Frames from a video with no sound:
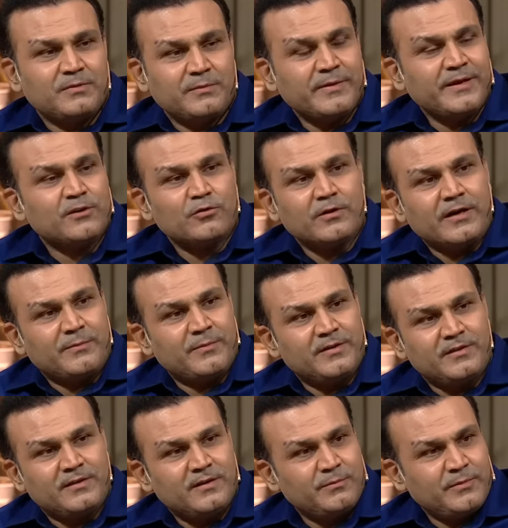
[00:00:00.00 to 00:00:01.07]
बट मेरे तो घर में
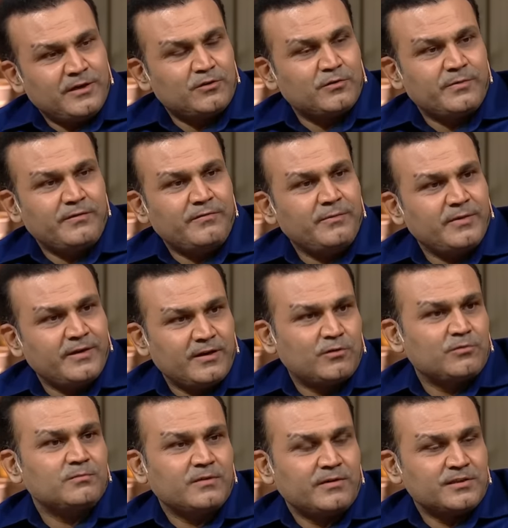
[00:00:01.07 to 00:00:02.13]
ही थी ना मेरी तो बीवी मेरी
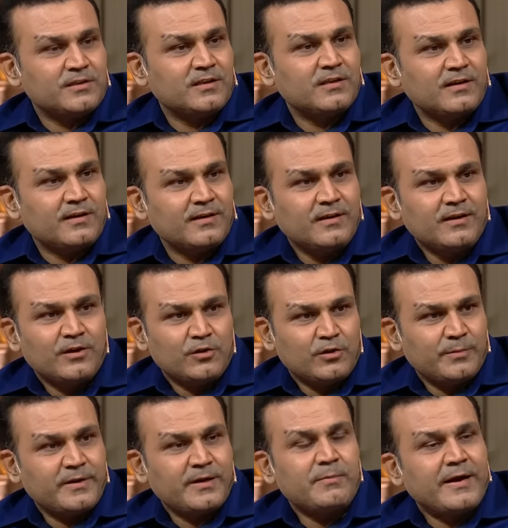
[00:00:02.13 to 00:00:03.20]
हाँ। रिश्तेदार है
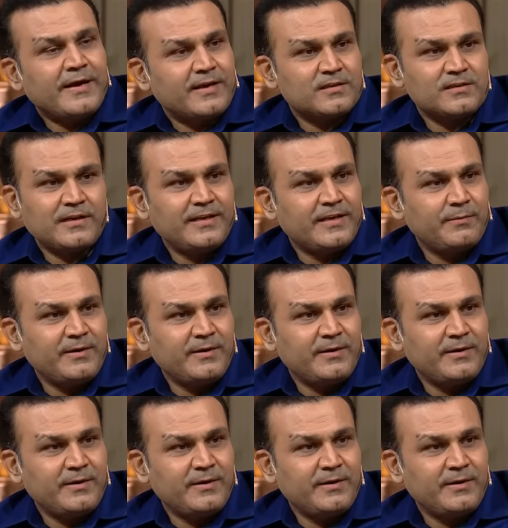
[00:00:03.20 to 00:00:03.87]
मेरे भाई के साले की